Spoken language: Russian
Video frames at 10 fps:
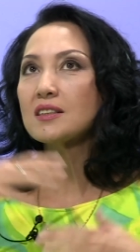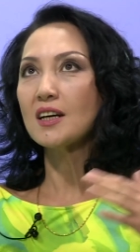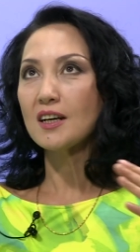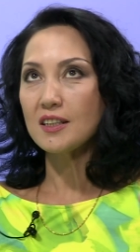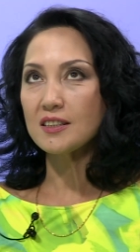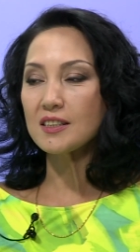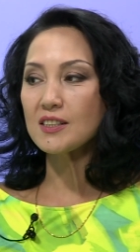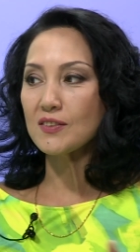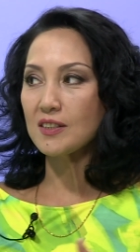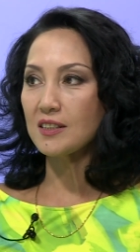и,
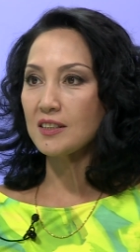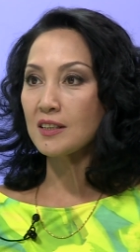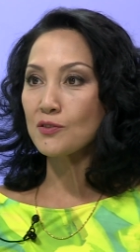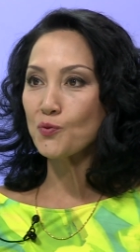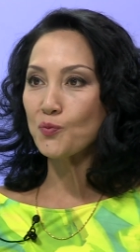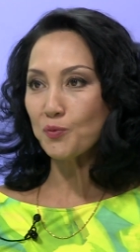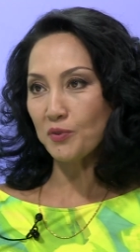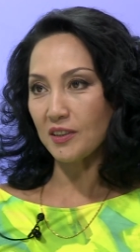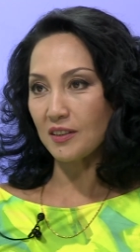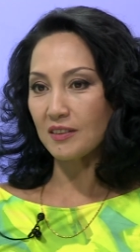естественно, реакцию
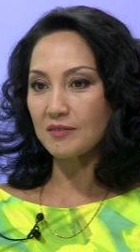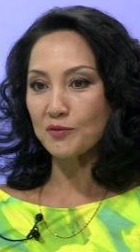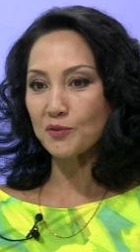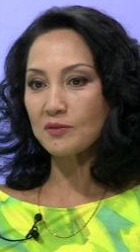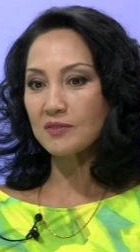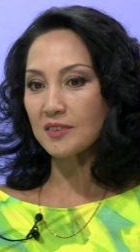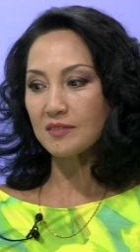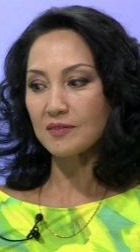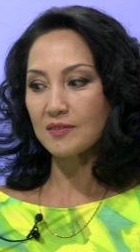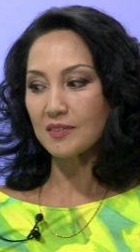публики. Ну,
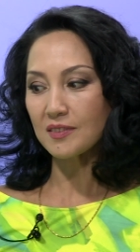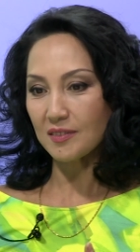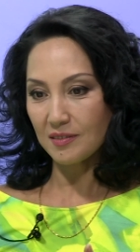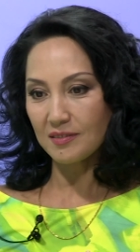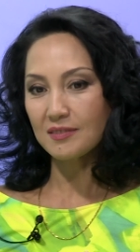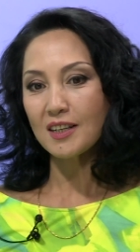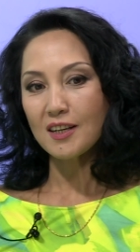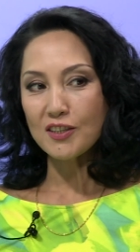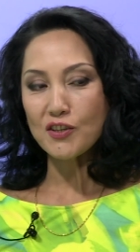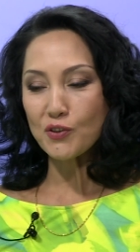э,
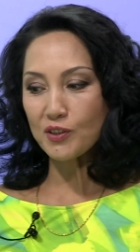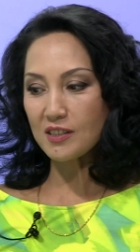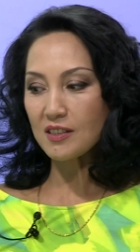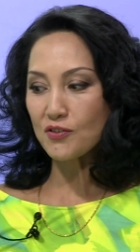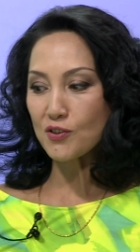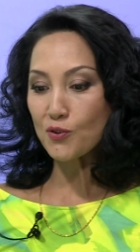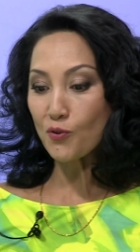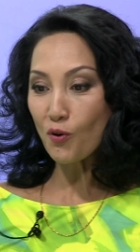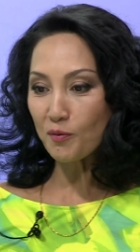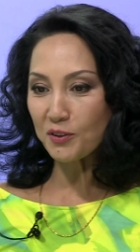я человек достаточно
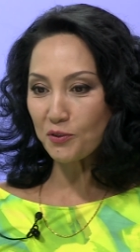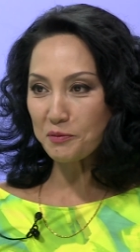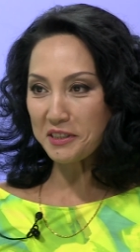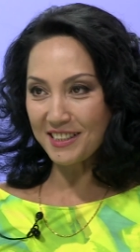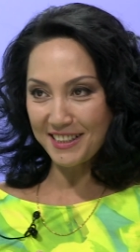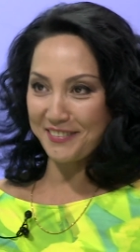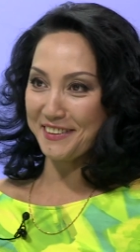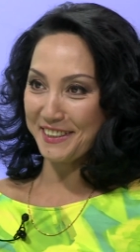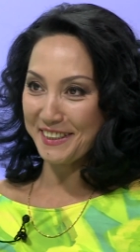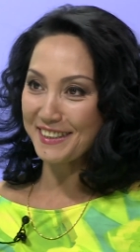скромный, но объективный.